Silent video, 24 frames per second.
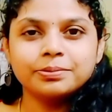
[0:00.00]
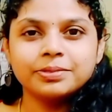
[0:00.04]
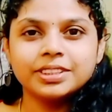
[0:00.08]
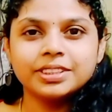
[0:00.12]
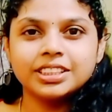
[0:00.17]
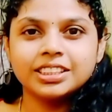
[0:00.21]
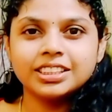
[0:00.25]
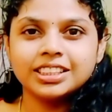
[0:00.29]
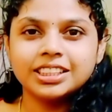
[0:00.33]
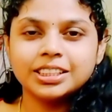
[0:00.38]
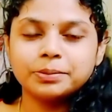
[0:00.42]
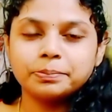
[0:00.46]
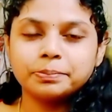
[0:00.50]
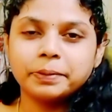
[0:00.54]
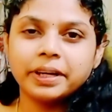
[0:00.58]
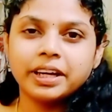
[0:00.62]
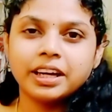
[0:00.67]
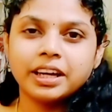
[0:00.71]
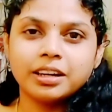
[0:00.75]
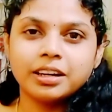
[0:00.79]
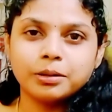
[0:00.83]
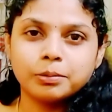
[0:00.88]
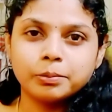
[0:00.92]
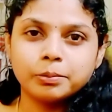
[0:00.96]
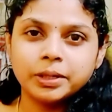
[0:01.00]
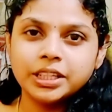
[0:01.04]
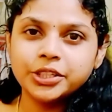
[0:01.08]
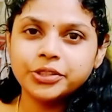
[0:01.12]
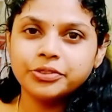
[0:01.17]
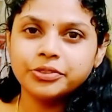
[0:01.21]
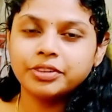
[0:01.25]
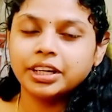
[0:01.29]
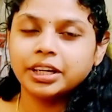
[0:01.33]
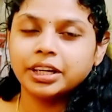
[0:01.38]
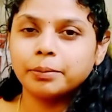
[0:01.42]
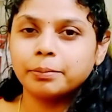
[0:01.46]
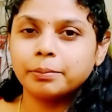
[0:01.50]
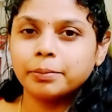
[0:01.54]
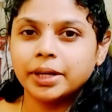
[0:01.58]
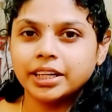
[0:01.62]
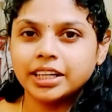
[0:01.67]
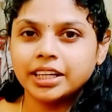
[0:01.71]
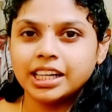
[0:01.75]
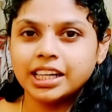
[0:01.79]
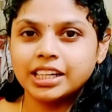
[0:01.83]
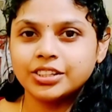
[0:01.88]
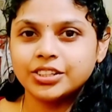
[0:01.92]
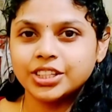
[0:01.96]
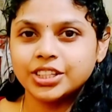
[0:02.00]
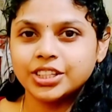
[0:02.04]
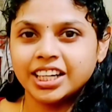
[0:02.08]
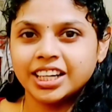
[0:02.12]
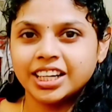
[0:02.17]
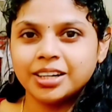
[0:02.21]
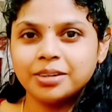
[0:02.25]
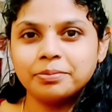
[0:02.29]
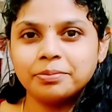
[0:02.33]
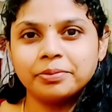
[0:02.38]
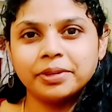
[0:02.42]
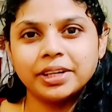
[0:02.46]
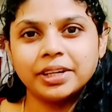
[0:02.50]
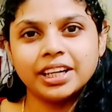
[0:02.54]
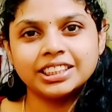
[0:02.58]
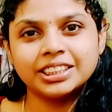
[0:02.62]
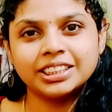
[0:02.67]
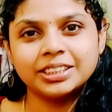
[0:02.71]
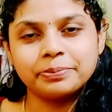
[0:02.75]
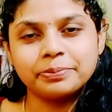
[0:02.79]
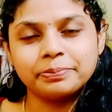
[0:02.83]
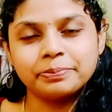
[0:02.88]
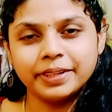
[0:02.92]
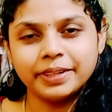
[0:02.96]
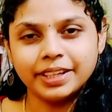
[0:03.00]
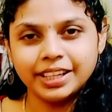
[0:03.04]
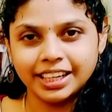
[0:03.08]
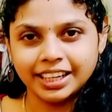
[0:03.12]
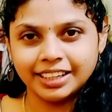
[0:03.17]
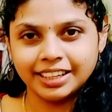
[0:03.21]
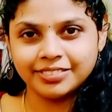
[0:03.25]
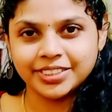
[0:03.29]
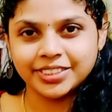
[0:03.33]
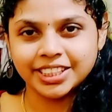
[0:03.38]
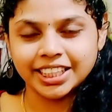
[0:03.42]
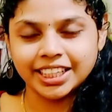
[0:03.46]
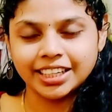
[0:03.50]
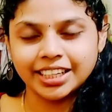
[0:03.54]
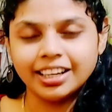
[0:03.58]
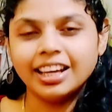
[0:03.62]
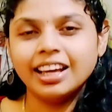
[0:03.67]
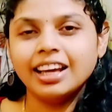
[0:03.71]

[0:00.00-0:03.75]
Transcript: திஸ் இஸ் பிரியா ரமேஷ் வெல்கம் பேக் டு அவர் சேனல் பிரியா சிம்பிள் லைஃப் ஸ்டைல்